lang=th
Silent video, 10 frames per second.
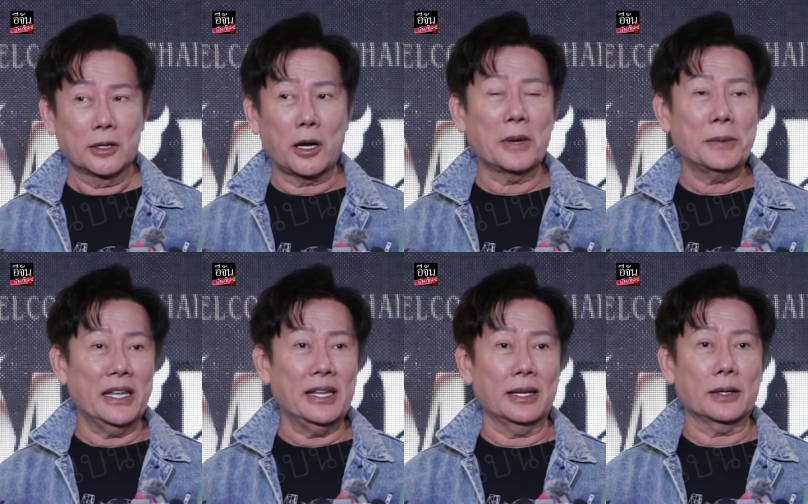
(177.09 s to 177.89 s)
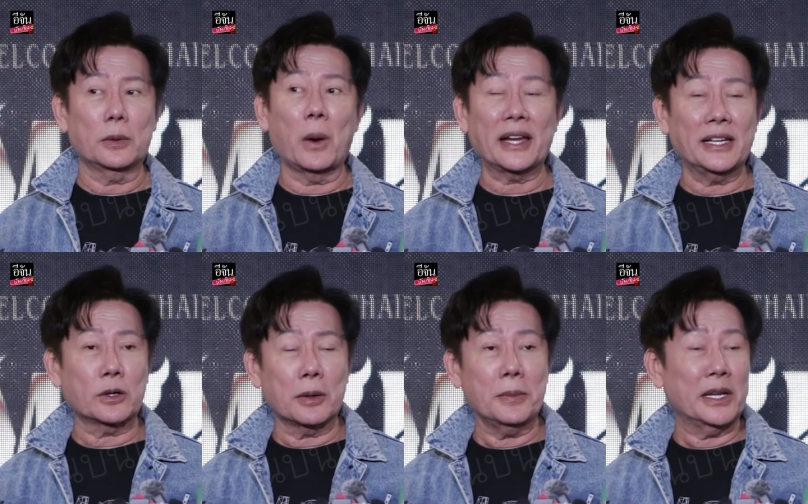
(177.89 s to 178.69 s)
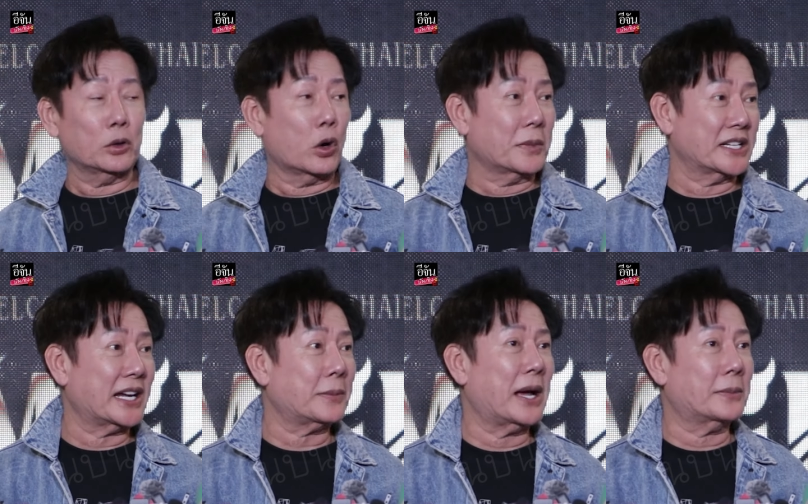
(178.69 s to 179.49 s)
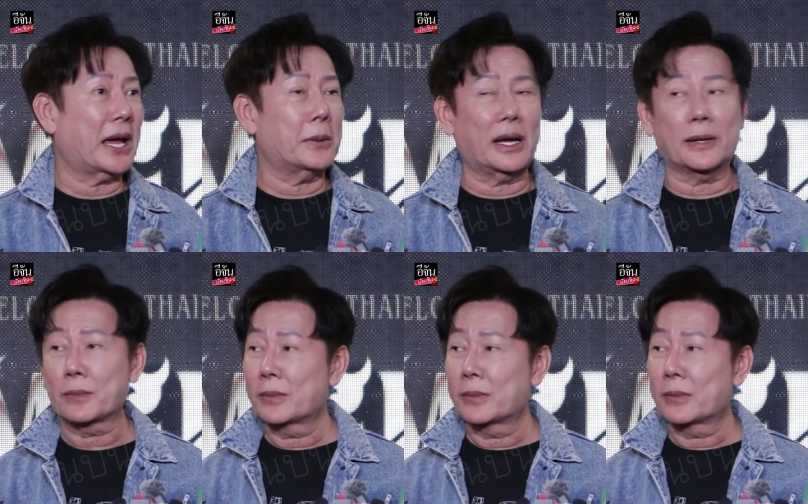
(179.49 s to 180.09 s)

ก็ไม่มีวายนิ้วก็ไม่มีทุกคนไปเช็คภาพได้ว่า